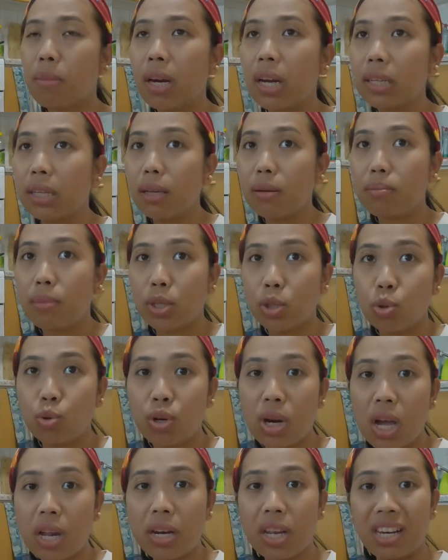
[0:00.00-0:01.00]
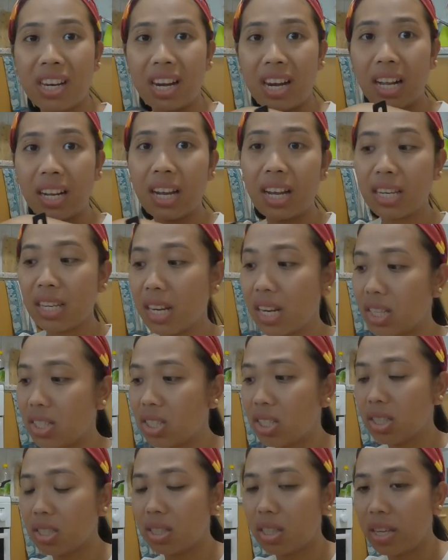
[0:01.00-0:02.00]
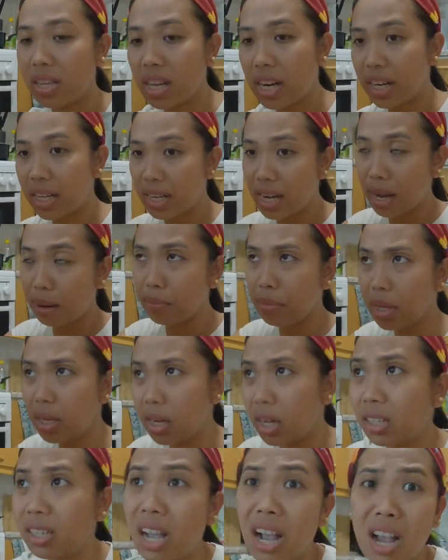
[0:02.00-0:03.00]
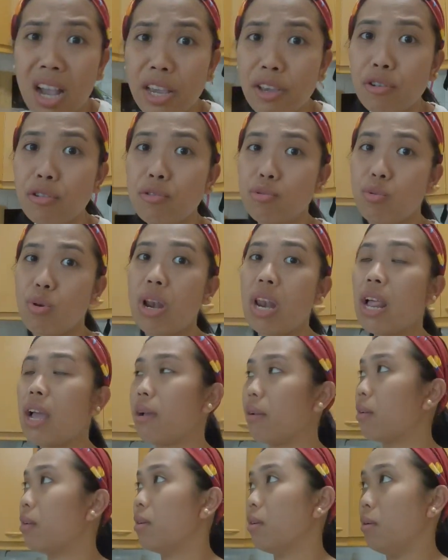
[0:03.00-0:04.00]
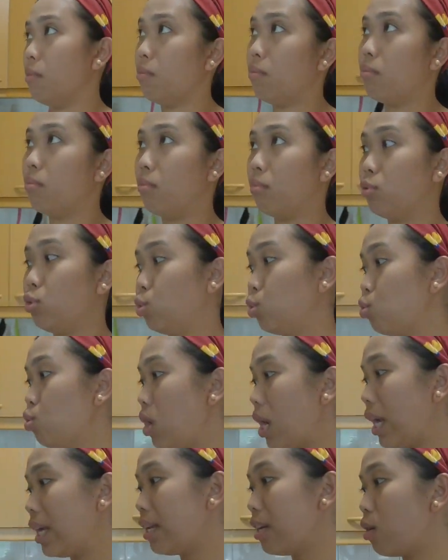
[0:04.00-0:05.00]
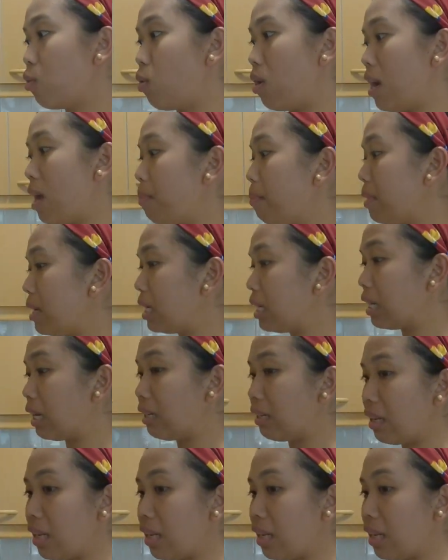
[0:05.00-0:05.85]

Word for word: malaking basurahan na ilalagay nila dyan sa yard namin. Hanggang ngayon, wala. July na, wala pa ding